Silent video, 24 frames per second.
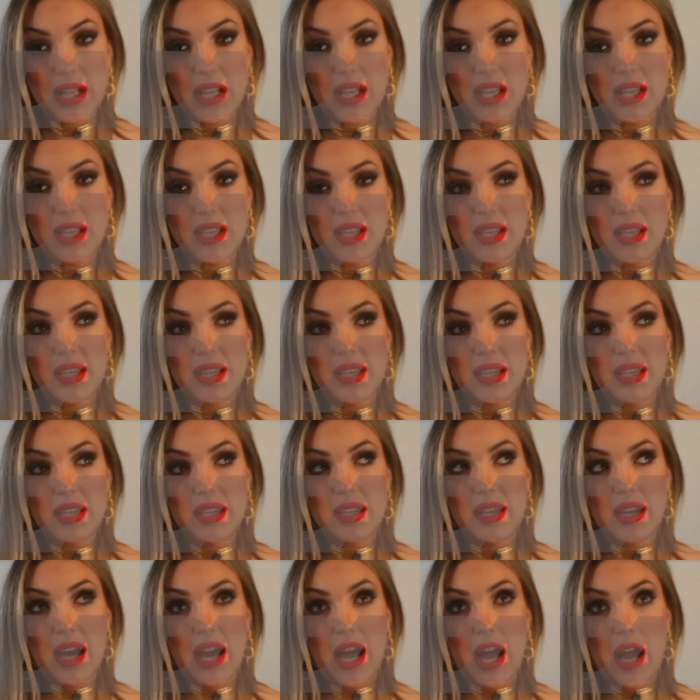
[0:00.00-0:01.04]

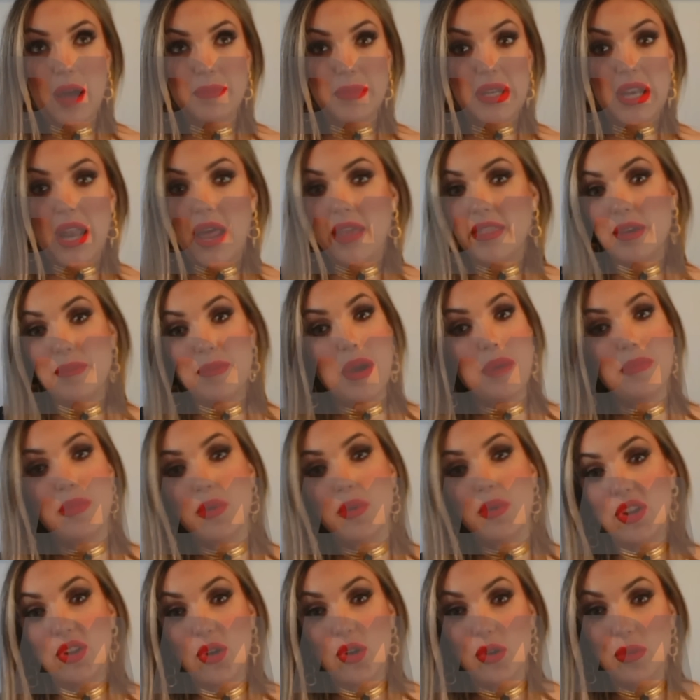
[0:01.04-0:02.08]
y a mí nadie me ha
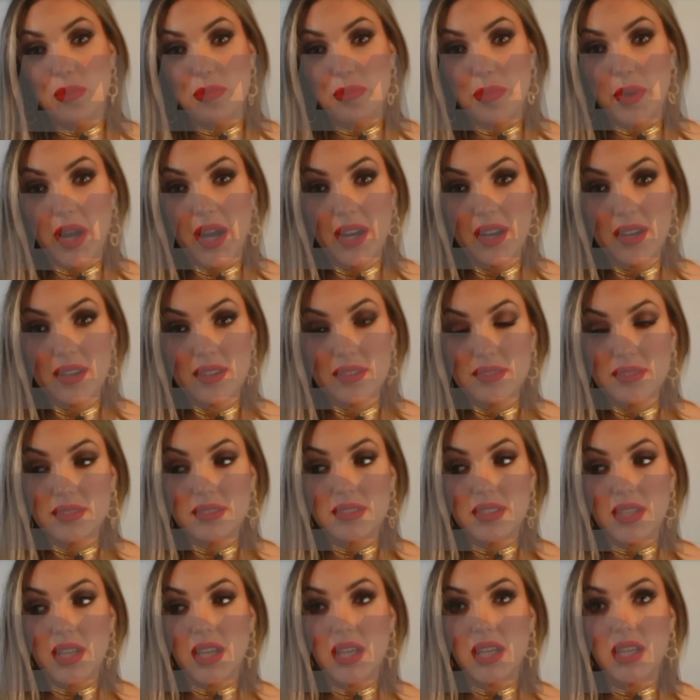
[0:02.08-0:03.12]
podido comprar.
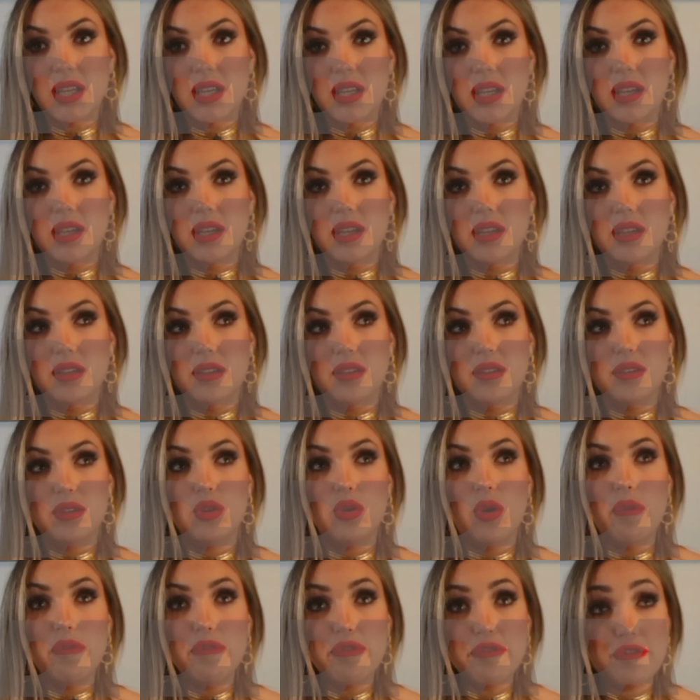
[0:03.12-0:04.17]
Ojo, ¿eh?
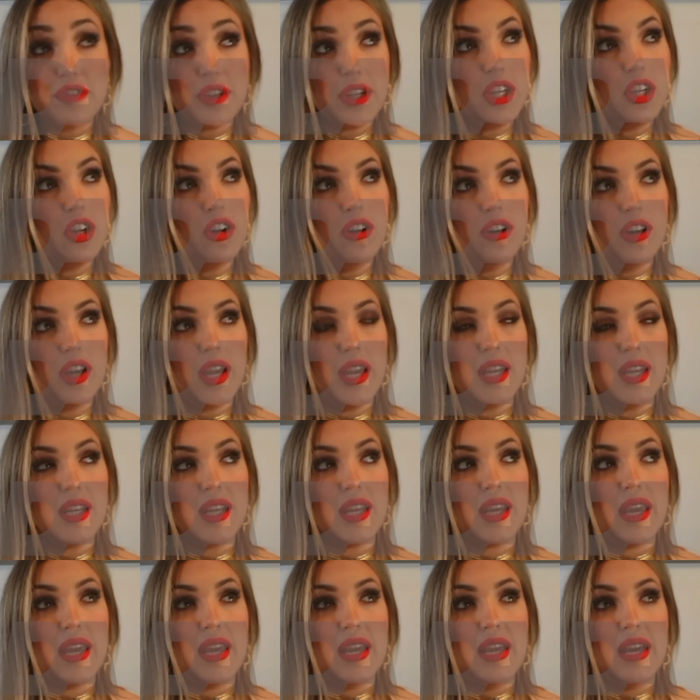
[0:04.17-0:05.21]
A mí nadie me ha podido
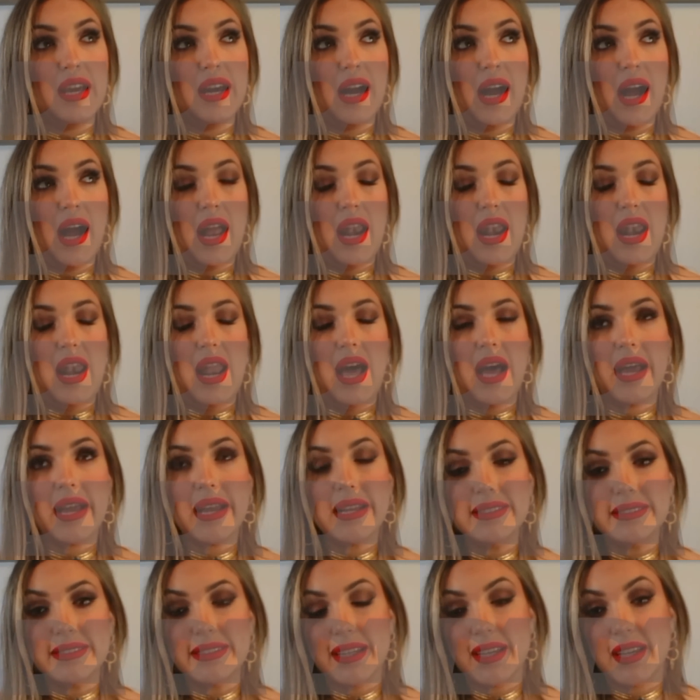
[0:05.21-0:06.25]
comprar. La
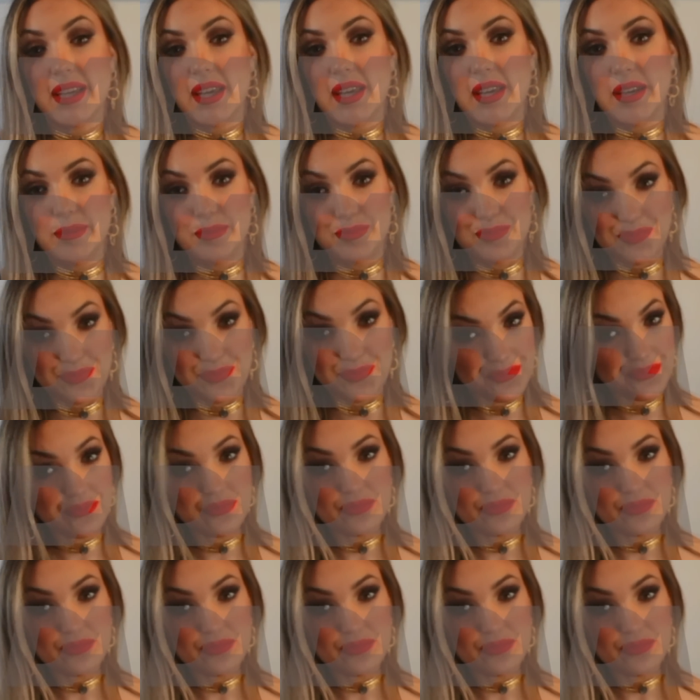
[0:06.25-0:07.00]
gente que,